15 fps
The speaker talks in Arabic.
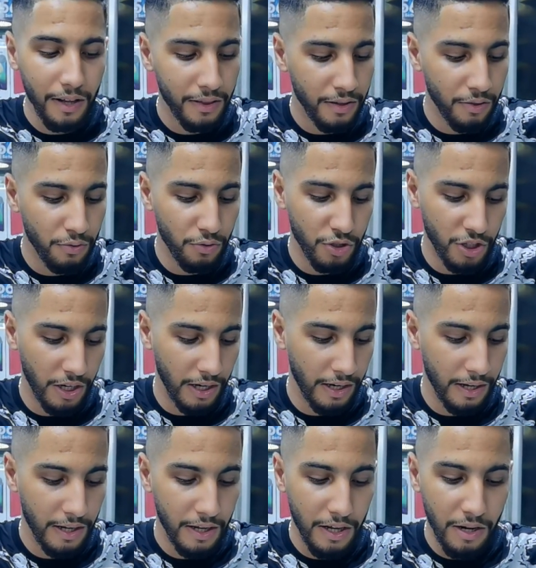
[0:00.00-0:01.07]
22
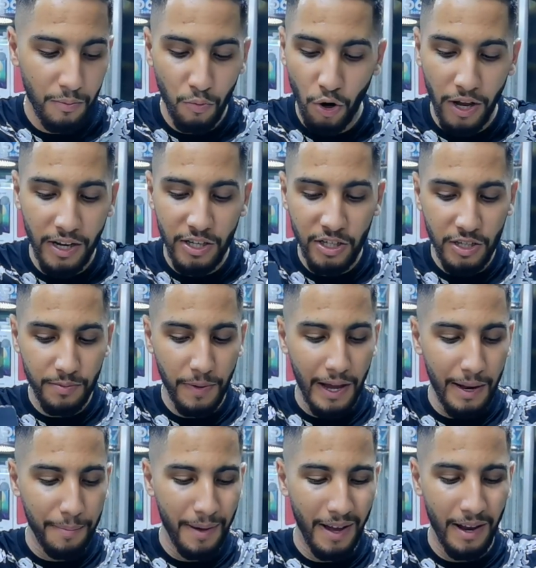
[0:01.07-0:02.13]
المعالجات بحال
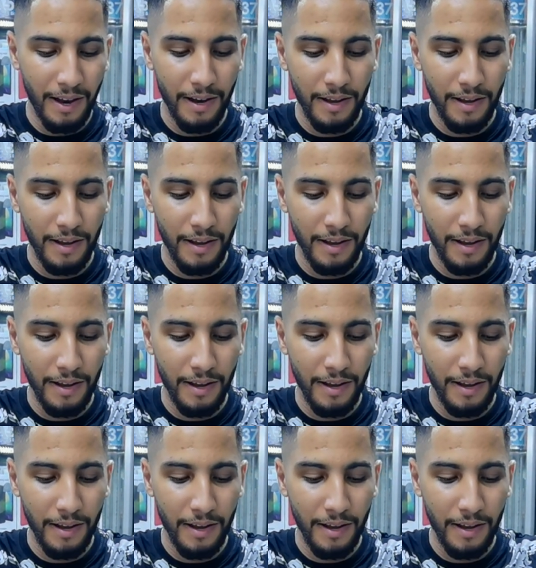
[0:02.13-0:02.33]
بحال